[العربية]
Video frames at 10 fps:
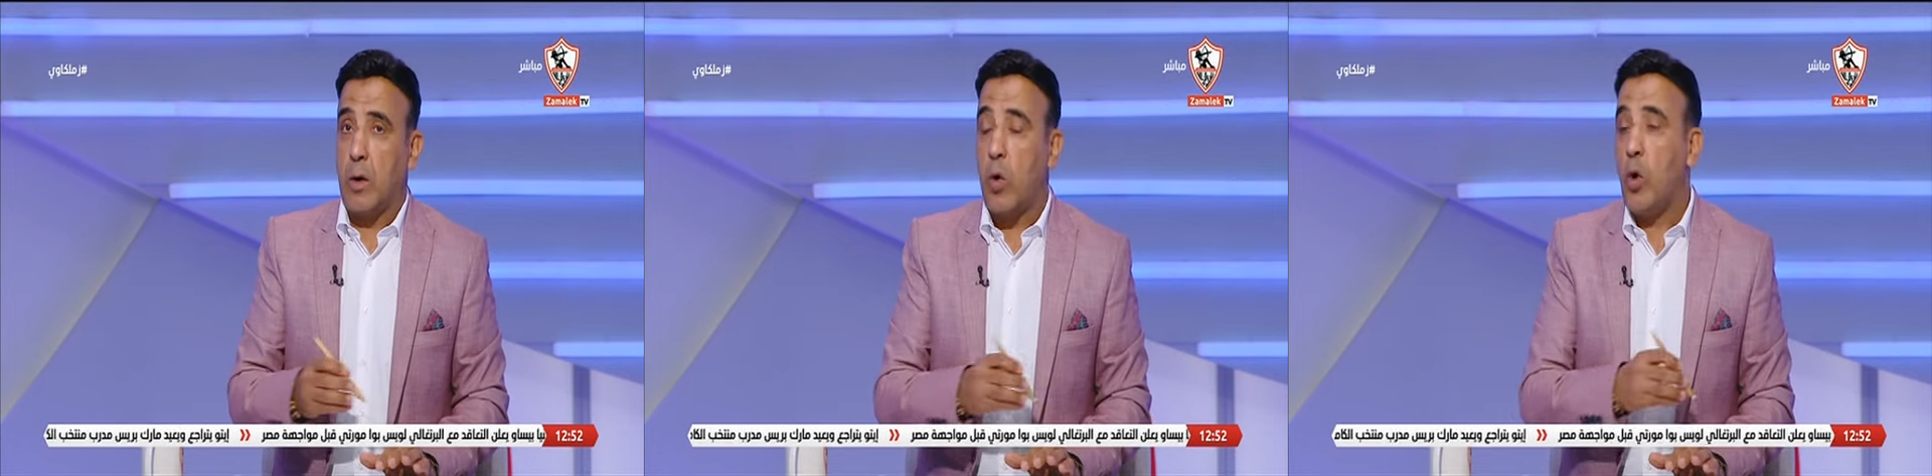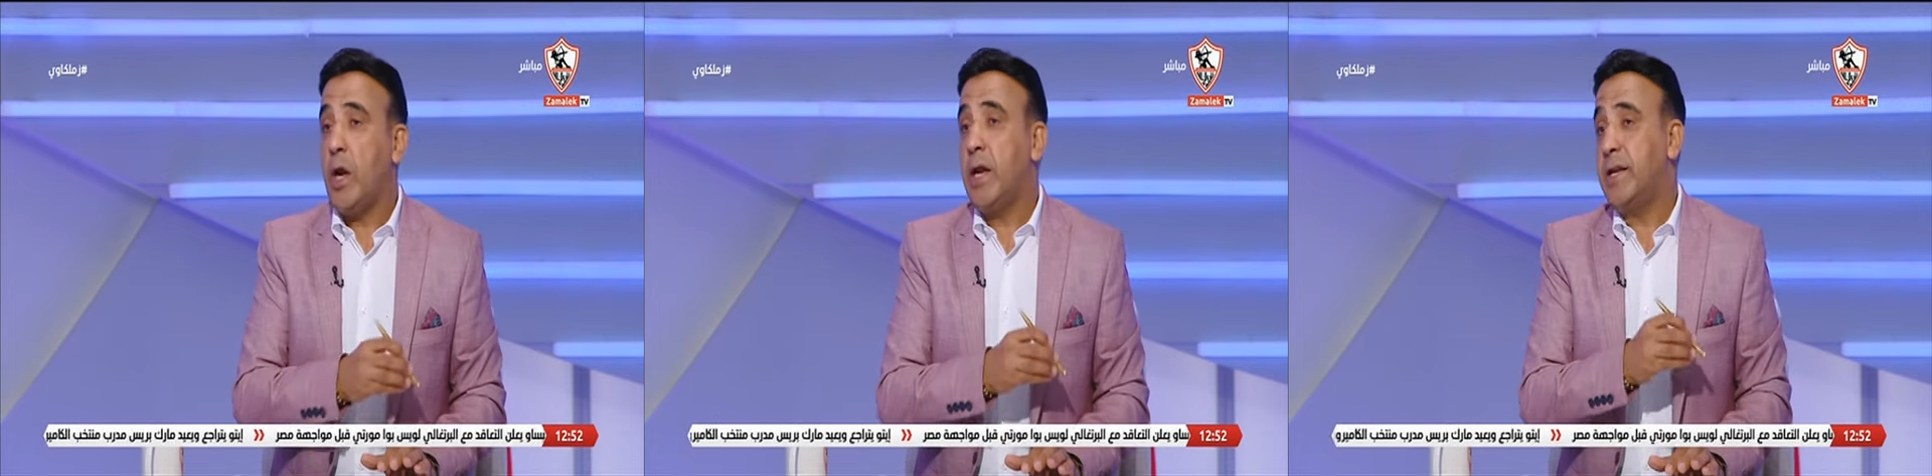
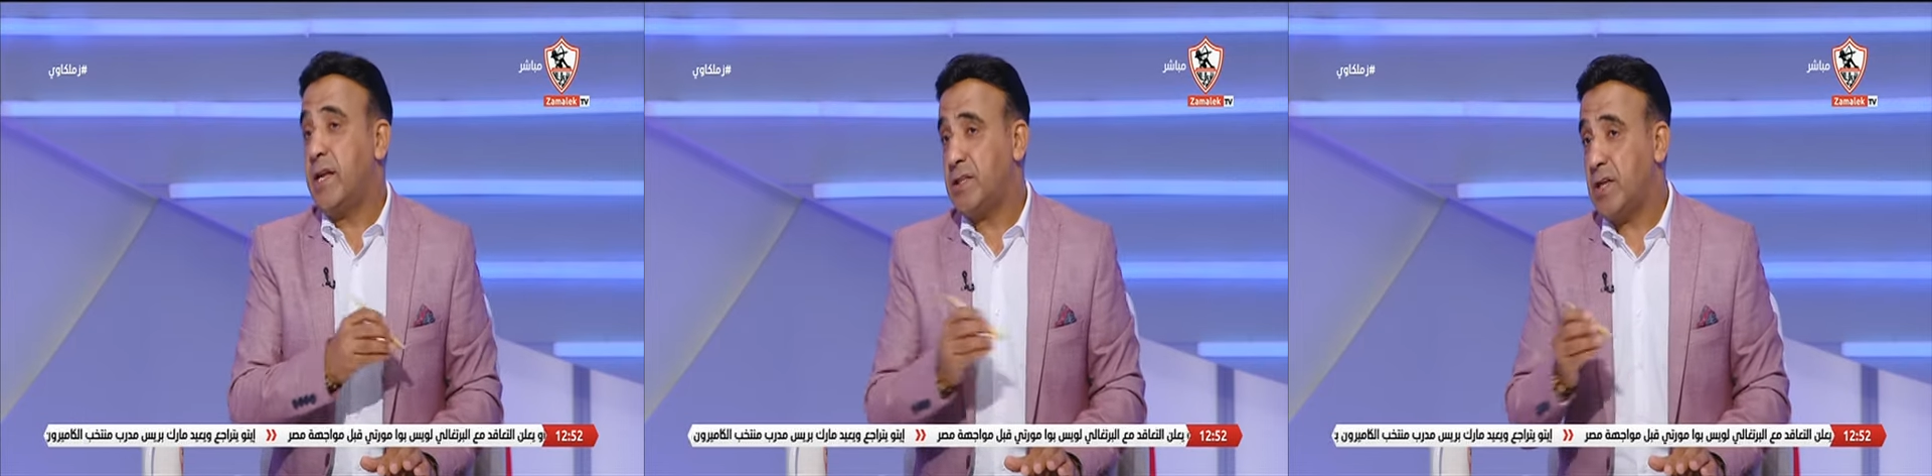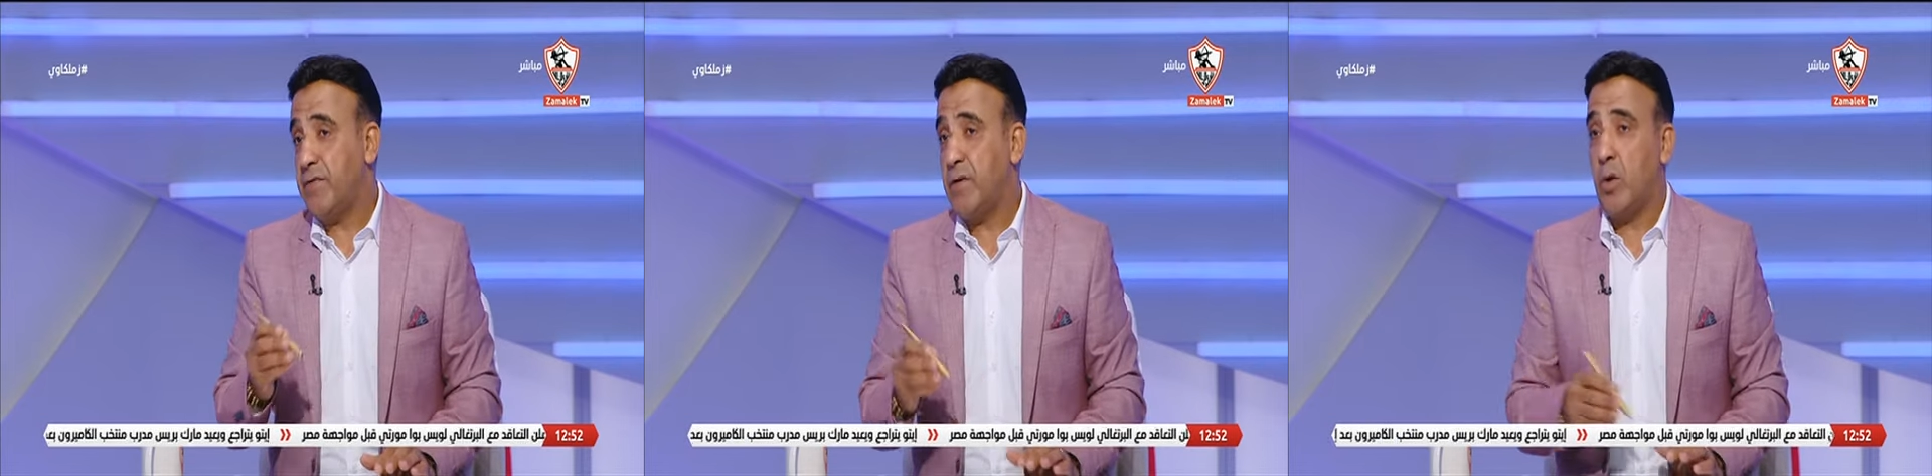كل الناس
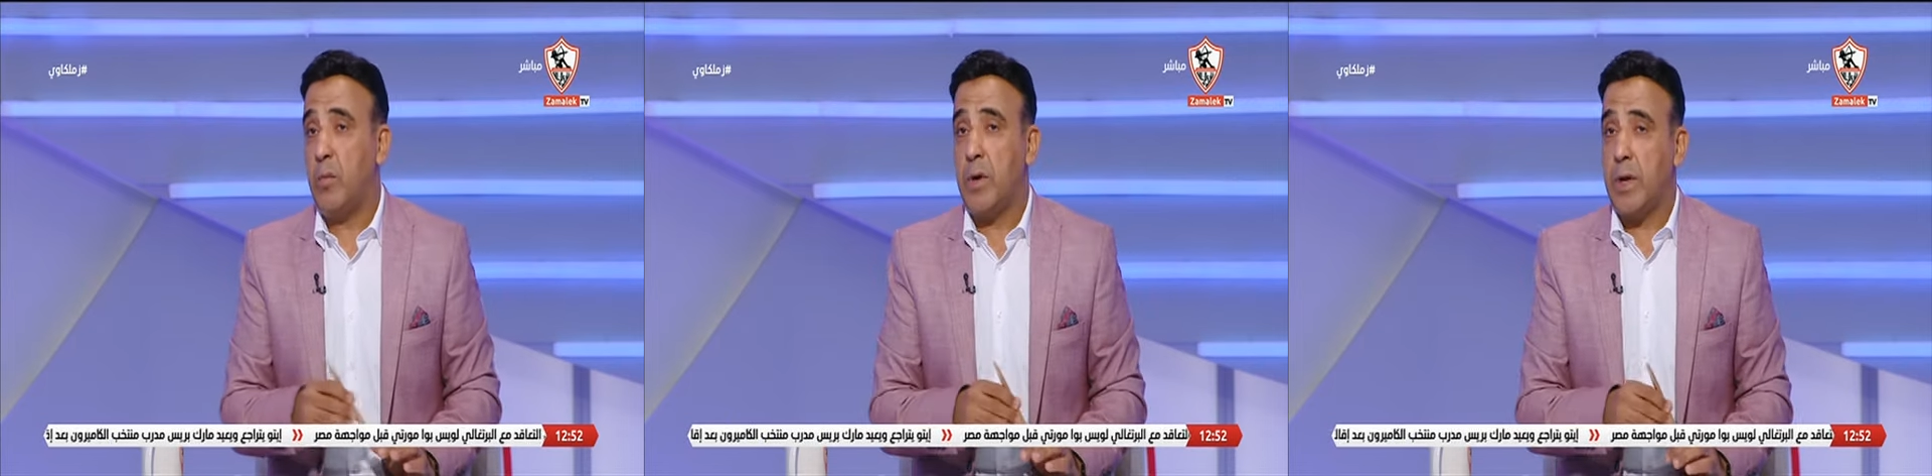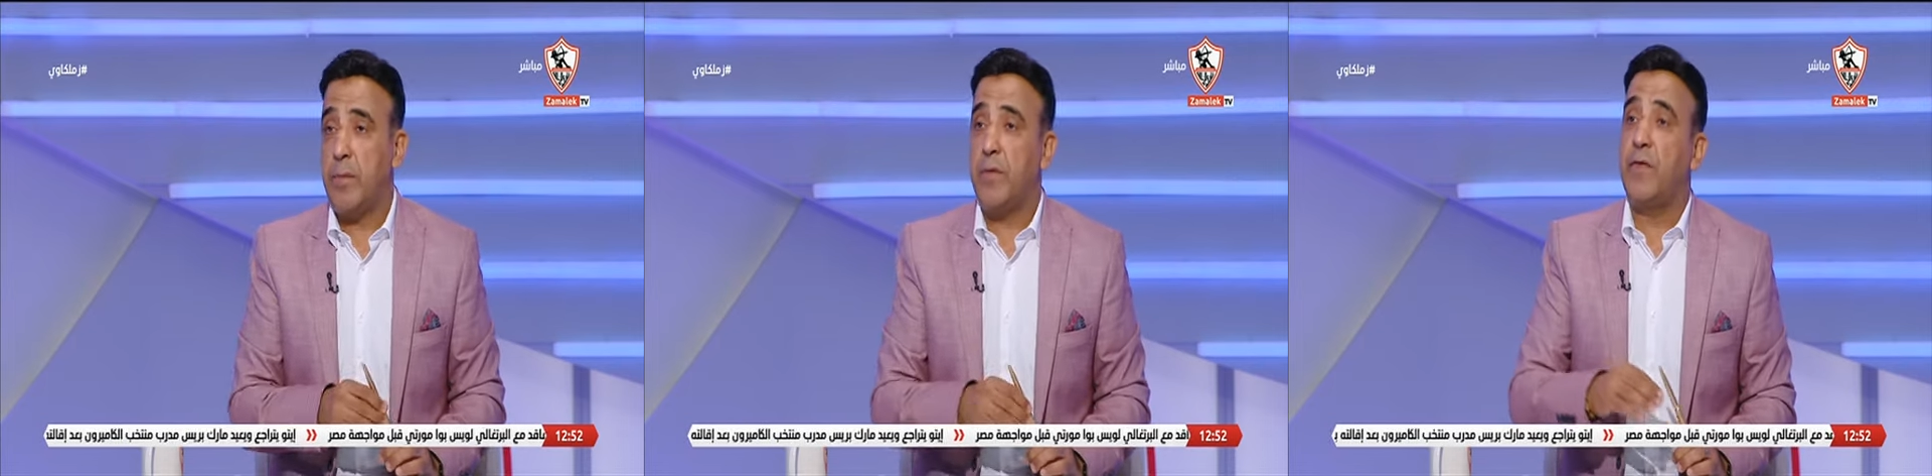شايفه ان عمر
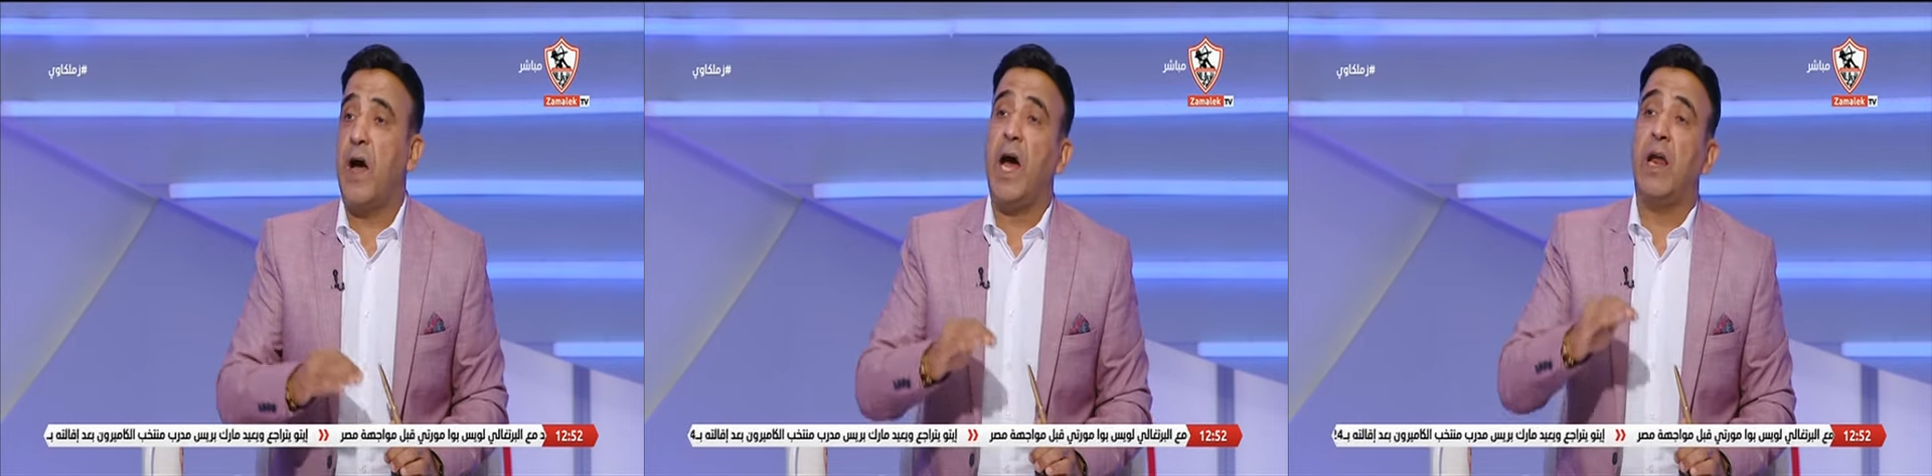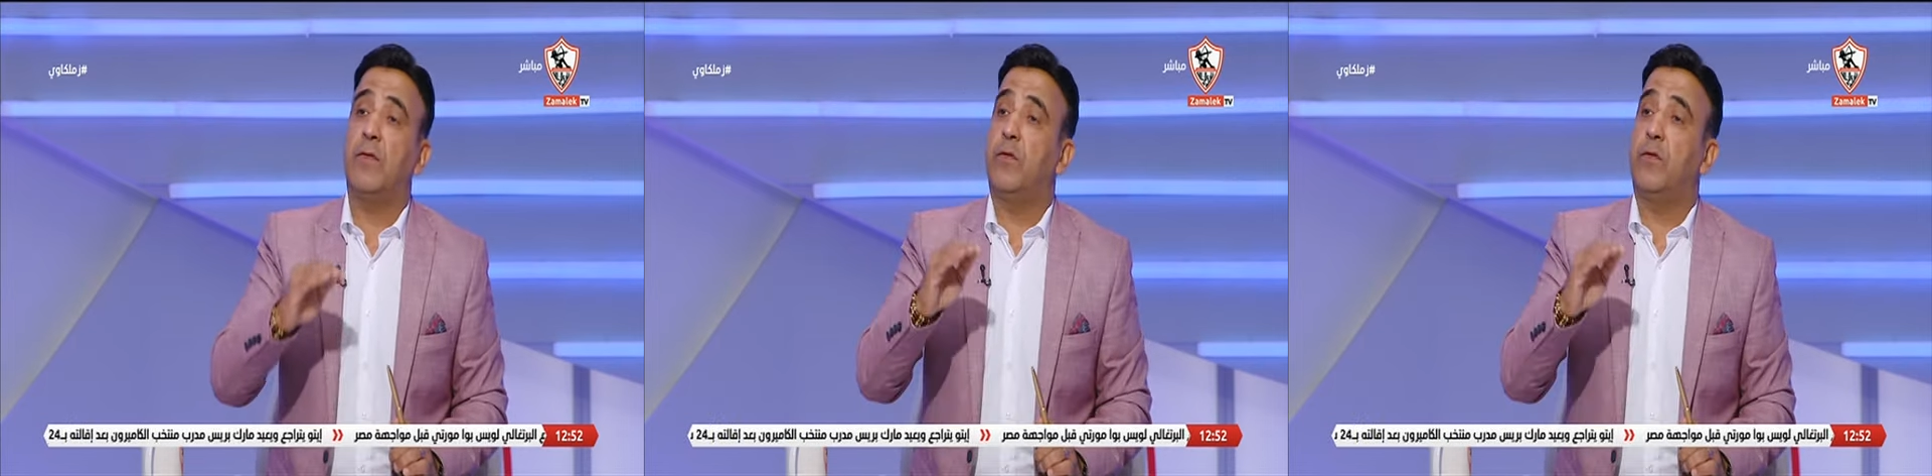جابر في اعلى